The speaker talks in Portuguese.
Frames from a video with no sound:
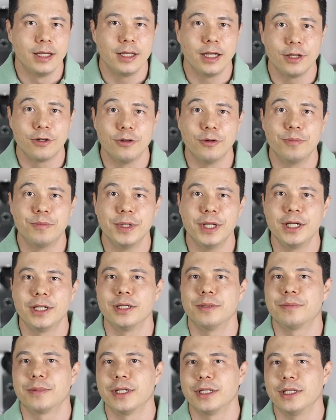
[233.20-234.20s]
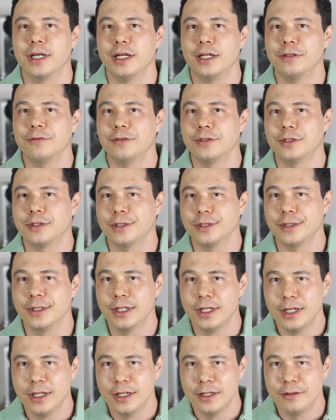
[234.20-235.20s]
E aí complica, porque daí
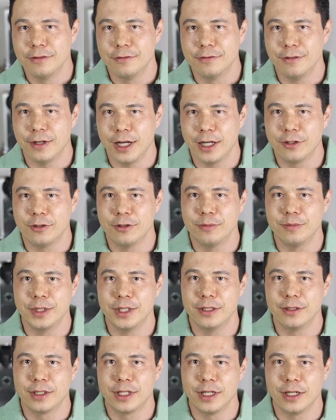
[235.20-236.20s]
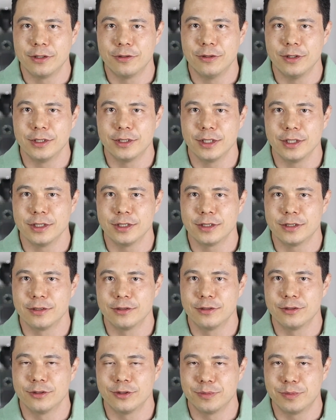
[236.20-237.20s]
você vai comer o que?
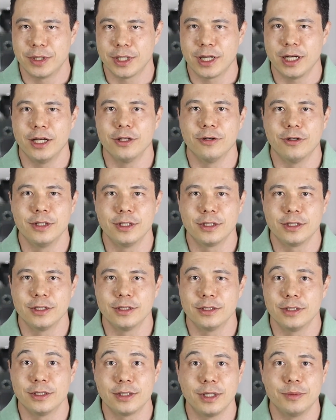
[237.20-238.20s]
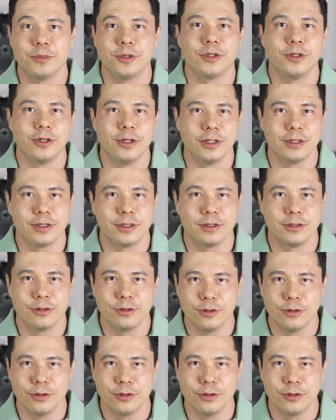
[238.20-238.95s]
Coisas super calóricas e saborosas.